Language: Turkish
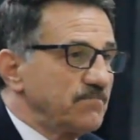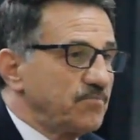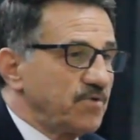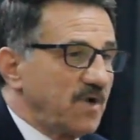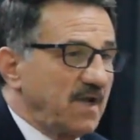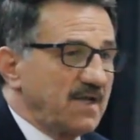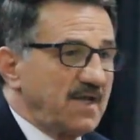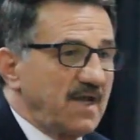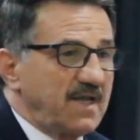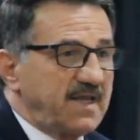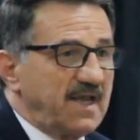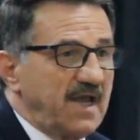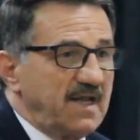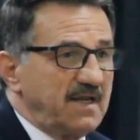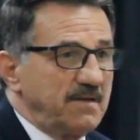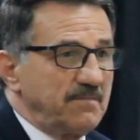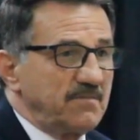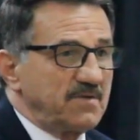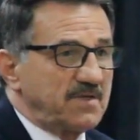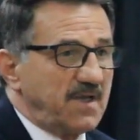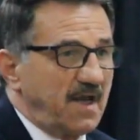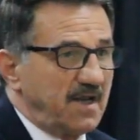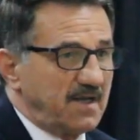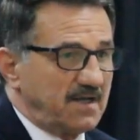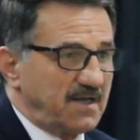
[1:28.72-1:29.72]
Burada
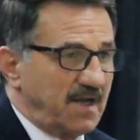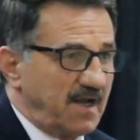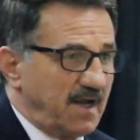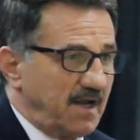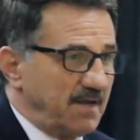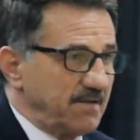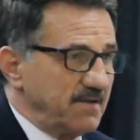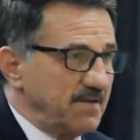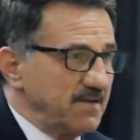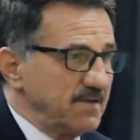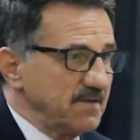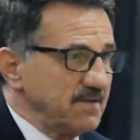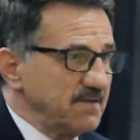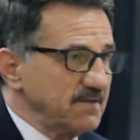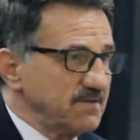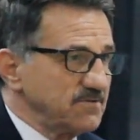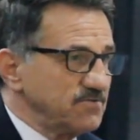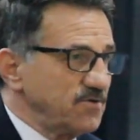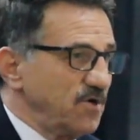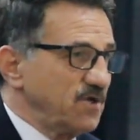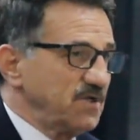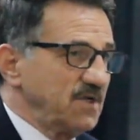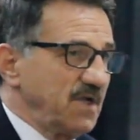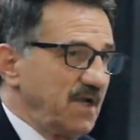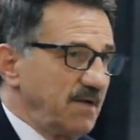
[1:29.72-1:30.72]
kendimi tanıtarak
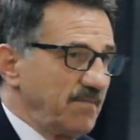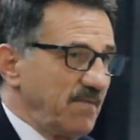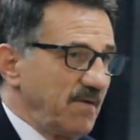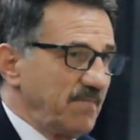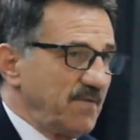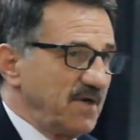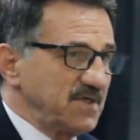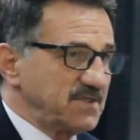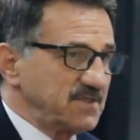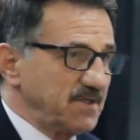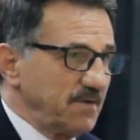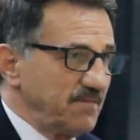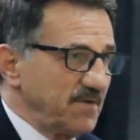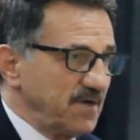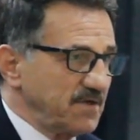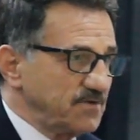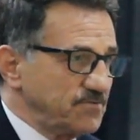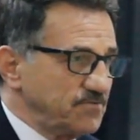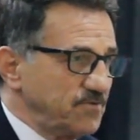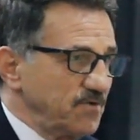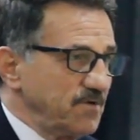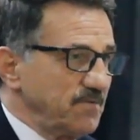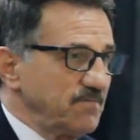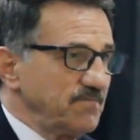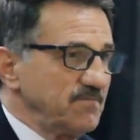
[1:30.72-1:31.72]
sözlerime başlamak
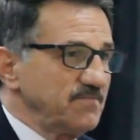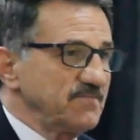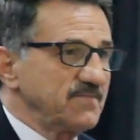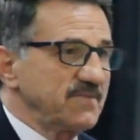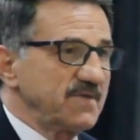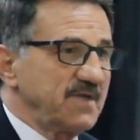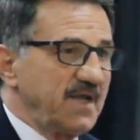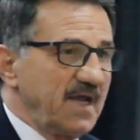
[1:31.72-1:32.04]
istiyorum.